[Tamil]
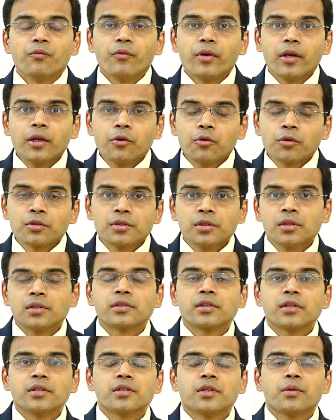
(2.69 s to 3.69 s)
வெரிகோசில்
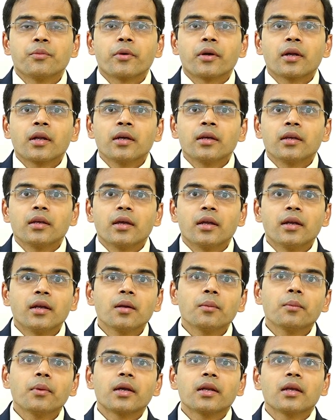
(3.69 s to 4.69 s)
சர்ஜரி பண்ணால்
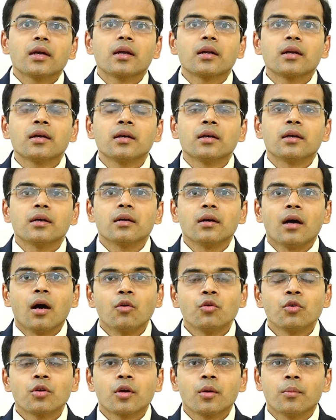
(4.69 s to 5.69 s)
என்ன மாதிரியான
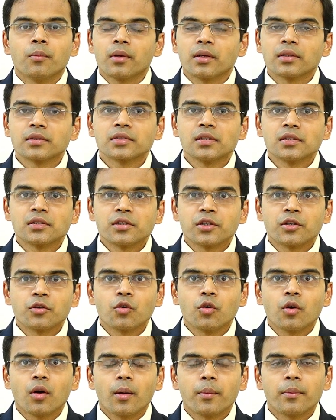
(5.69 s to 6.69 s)
அவுட்கம் ரிசல்ட்ஸ்
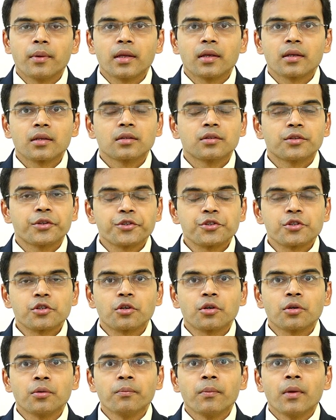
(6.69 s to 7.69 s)
இருக்கும் அப்படிங்கிறத
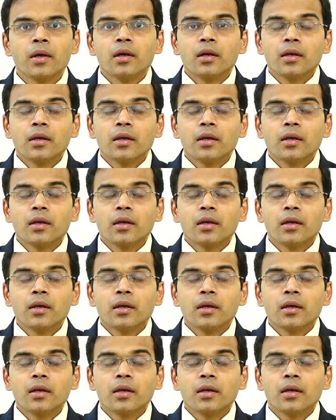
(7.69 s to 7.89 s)
தெரிஞ்சுக்கணும்